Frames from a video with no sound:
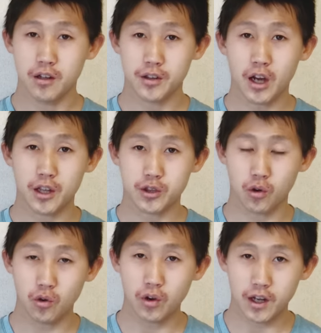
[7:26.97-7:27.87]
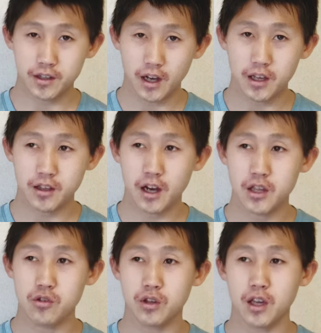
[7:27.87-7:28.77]
だからそこが大
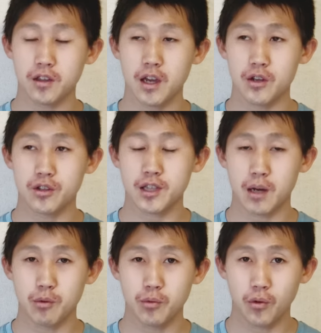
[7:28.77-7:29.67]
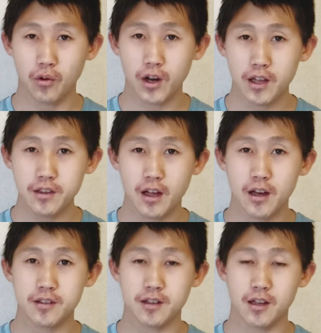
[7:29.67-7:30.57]
体抜けているサブよん
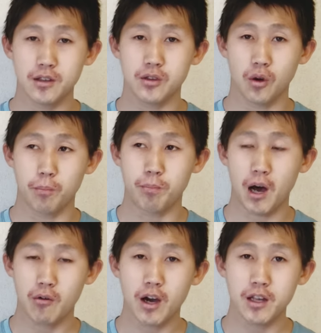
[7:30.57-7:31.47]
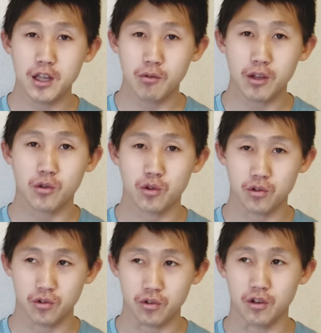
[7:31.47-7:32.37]
ランナーさんの場合にはと
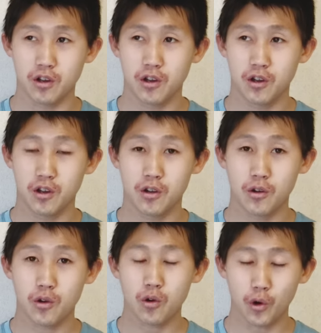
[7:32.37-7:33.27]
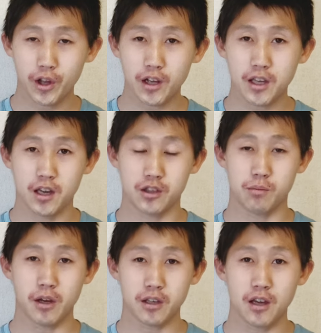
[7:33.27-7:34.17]
いう、これが
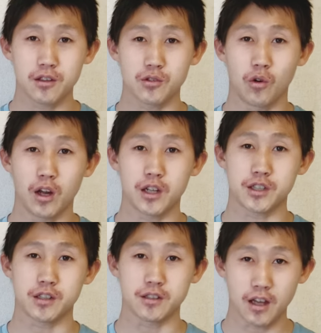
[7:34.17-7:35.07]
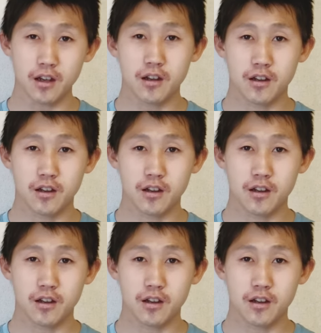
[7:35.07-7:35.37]
ケースバイケースのお話ですね。